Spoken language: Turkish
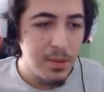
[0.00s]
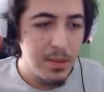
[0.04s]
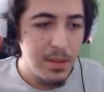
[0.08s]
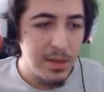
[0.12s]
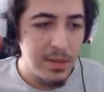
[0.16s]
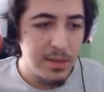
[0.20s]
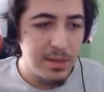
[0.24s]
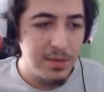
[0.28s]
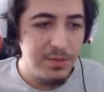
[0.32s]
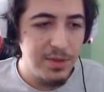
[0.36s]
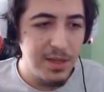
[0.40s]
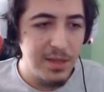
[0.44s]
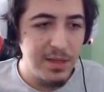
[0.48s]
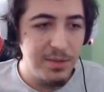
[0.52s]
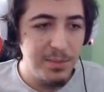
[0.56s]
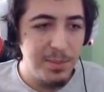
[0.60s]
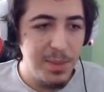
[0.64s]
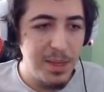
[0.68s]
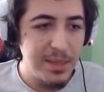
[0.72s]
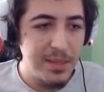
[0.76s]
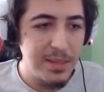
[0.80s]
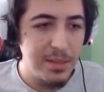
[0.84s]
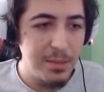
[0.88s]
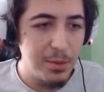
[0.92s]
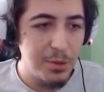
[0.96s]
Aslında Vlad'ın
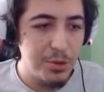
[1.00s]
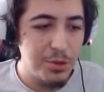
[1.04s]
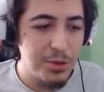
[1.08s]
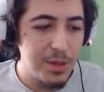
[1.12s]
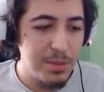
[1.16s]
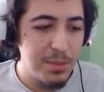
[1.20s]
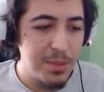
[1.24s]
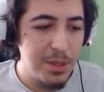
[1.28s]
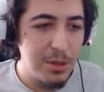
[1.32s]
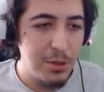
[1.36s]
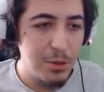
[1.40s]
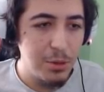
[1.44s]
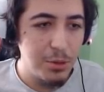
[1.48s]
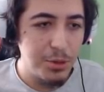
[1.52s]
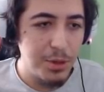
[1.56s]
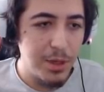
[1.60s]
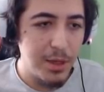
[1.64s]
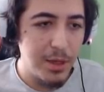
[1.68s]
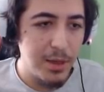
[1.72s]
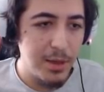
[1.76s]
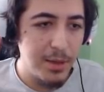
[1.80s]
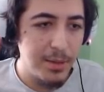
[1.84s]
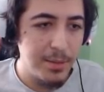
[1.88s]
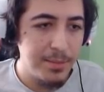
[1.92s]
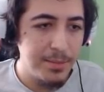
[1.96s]
base'ini bozsam iyi olur
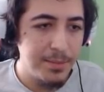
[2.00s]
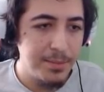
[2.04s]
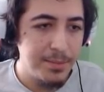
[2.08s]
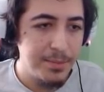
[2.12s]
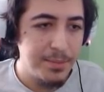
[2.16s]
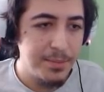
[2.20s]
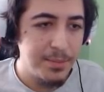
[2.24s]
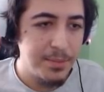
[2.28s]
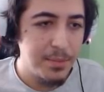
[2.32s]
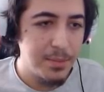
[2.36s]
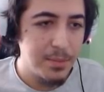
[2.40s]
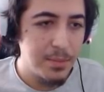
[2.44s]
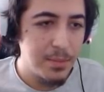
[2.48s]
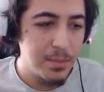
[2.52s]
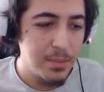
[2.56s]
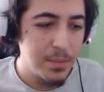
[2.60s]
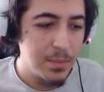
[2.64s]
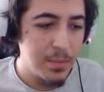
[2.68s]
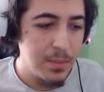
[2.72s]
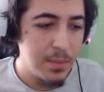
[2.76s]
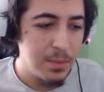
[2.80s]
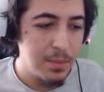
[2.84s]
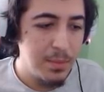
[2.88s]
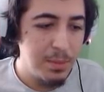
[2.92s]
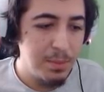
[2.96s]
ya.
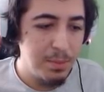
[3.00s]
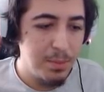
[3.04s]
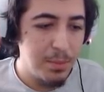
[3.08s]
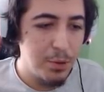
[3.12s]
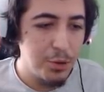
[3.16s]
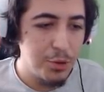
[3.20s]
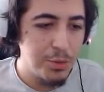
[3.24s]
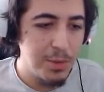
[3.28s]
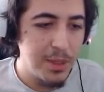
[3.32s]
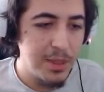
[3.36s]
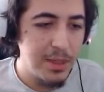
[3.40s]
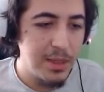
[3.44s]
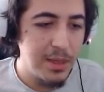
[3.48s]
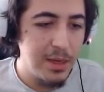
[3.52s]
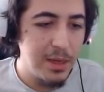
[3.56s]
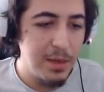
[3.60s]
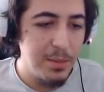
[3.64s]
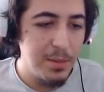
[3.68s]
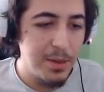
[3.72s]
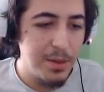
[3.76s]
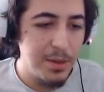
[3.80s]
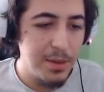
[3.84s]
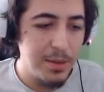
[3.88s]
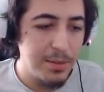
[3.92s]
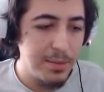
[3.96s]
Bir bozmayı
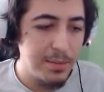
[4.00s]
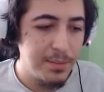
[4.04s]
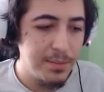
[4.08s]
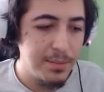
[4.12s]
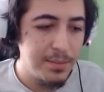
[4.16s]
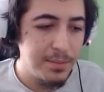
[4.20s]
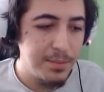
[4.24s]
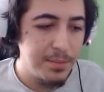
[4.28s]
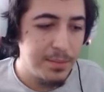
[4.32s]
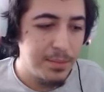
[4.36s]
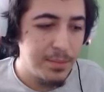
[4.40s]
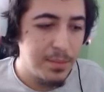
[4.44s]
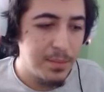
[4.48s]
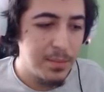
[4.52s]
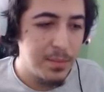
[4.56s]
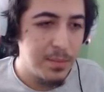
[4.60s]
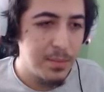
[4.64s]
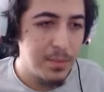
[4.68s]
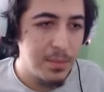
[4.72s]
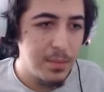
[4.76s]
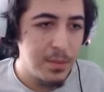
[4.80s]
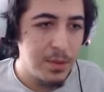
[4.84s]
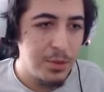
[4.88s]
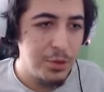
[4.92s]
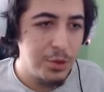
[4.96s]
deneyelim hadi.
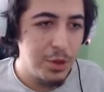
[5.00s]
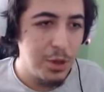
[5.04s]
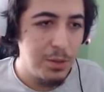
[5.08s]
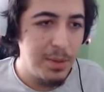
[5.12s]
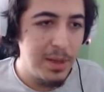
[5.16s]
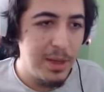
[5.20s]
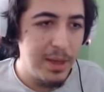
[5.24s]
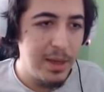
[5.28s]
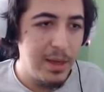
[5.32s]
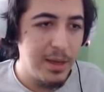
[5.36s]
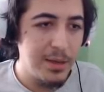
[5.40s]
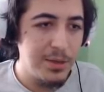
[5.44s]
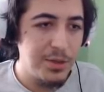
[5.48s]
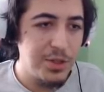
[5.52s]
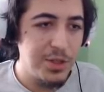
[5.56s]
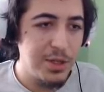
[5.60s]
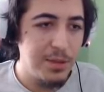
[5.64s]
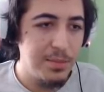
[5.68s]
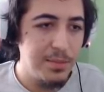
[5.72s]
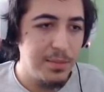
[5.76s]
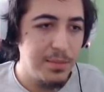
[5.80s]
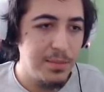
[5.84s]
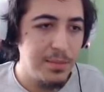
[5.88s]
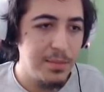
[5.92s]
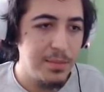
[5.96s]
Şöyle bir E
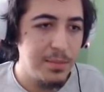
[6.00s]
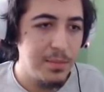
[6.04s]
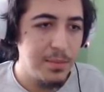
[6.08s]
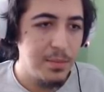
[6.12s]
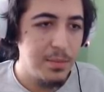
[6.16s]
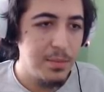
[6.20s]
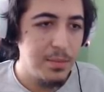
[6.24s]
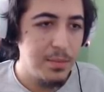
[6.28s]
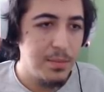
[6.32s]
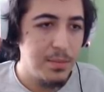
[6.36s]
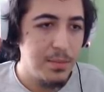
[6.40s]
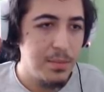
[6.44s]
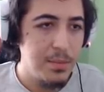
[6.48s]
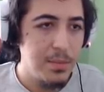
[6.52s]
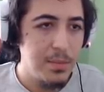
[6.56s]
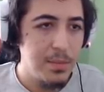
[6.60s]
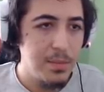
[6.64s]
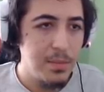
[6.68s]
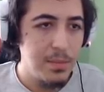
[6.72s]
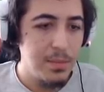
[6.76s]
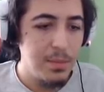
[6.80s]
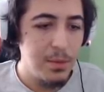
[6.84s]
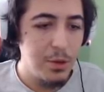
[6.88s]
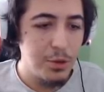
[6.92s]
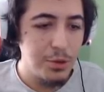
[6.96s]
atacağım.
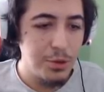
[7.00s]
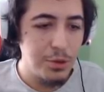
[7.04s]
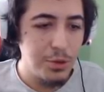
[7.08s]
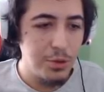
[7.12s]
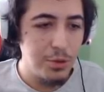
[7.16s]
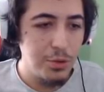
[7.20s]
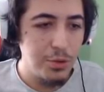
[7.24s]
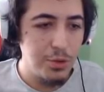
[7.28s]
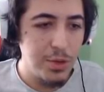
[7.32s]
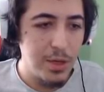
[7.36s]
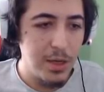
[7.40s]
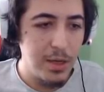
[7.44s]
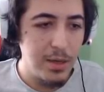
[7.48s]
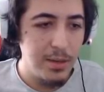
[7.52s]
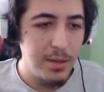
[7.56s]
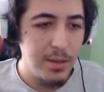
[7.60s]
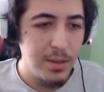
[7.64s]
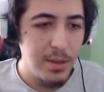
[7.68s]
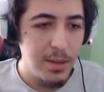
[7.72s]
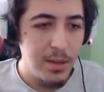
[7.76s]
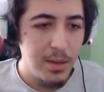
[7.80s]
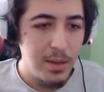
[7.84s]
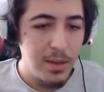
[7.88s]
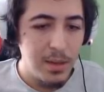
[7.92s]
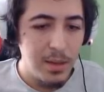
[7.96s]
Bozduk güzel.
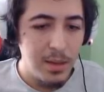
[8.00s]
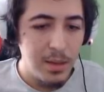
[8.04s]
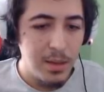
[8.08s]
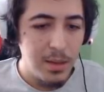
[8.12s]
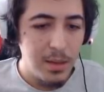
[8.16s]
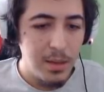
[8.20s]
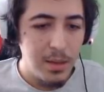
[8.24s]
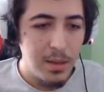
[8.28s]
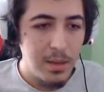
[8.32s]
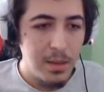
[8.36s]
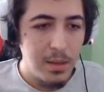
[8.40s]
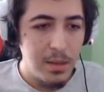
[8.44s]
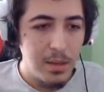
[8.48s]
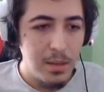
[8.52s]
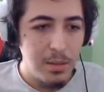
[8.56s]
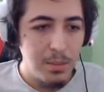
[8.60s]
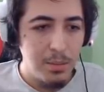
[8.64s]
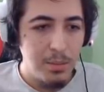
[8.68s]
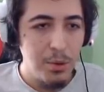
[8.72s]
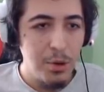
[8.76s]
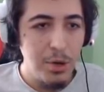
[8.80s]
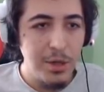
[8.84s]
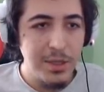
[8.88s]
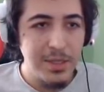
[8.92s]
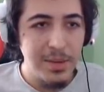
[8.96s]

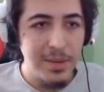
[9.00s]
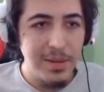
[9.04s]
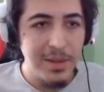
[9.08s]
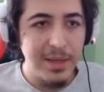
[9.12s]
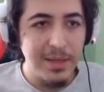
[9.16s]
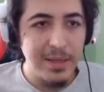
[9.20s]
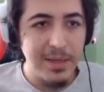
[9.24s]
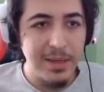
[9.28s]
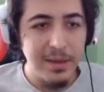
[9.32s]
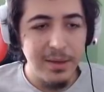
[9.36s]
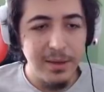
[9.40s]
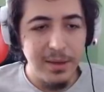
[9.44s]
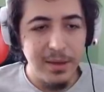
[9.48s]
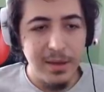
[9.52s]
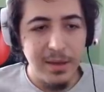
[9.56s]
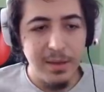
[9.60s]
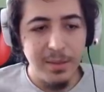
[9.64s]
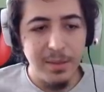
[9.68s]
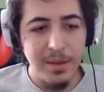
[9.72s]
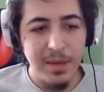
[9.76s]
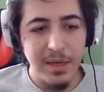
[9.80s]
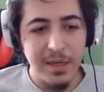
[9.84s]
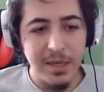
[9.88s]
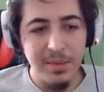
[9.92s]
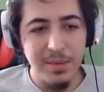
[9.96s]
Böyle zamanlarda
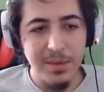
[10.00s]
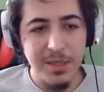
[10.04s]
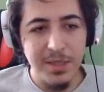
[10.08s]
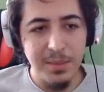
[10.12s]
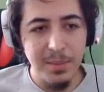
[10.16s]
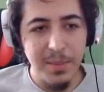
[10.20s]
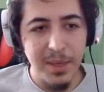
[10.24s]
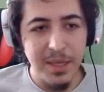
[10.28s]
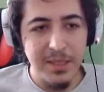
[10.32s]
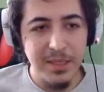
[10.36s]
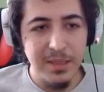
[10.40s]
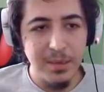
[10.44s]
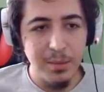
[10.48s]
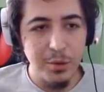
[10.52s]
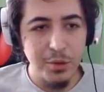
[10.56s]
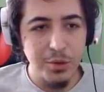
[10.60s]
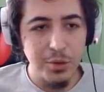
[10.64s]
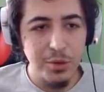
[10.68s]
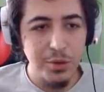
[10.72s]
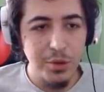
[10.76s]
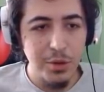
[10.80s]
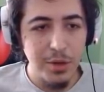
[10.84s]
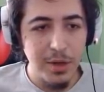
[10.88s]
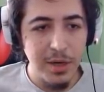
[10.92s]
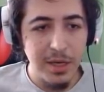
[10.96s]
rakibimizin base'ini bozun
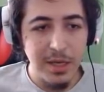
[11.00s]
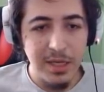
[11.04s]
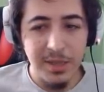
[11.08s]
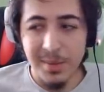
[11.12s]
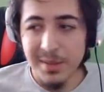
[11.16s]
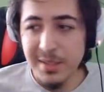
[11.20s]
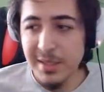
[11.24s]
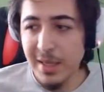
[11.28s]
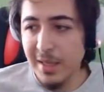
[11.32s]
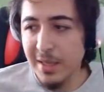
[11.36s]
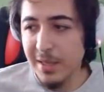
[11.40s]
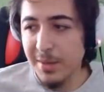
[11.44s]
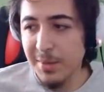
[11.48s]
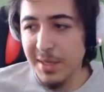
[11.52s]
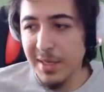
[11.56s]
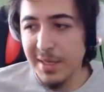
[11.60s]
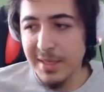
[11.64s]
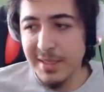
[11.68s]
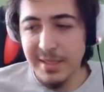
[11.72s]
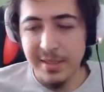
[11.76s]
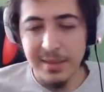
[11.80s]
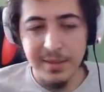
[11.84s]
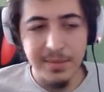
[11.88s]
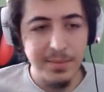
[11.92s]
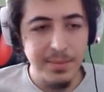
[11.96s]
sonra rakibe saldırıp
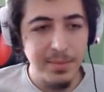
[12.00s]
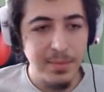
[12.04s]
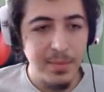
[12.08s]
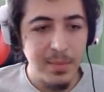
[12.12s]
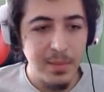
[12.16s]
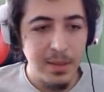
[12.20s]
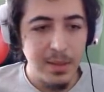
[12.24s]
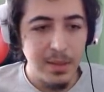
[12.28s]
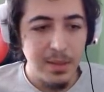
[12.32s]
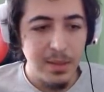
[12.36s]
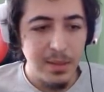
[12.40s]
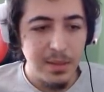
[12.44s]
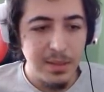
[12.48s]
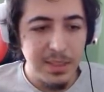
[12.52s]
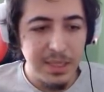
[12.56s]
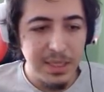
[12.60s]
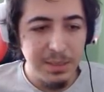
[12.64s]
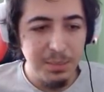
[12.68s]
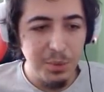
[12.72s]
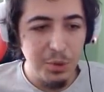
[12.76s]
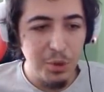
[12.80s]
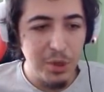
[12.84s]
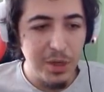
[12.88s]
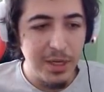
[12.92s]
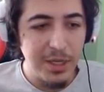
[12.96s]
kesin.
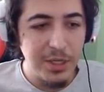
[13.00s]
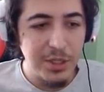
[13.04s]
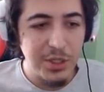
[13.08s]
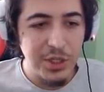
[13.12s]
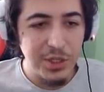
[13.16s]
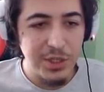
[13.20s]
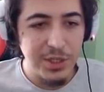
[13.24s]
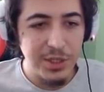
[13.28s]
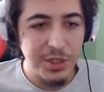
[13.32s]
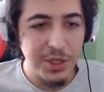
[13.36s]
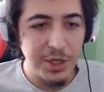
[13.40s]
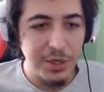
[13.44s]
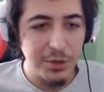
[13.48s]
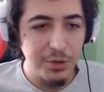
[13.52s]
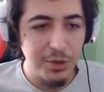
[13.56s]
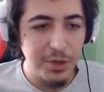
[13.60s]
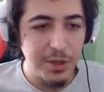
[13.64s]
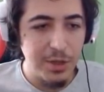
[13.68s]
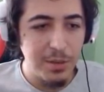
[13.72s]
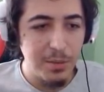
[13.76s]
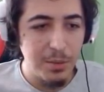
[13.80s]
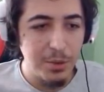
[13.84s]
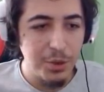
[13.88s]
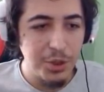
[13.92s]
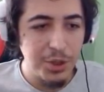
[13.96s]
Rip üyelik için teşekkür
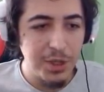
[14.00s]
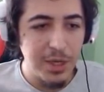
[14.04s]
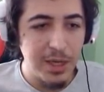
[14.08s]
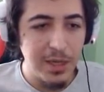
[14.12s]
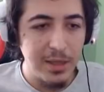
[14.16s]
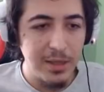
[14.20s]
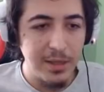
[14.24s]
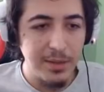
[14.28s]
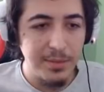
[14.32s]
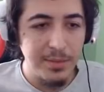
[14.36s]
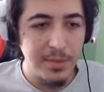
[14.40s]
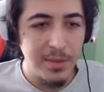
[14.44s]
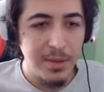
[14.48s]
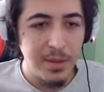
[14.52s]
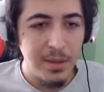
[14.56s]
ederim hoş geldin.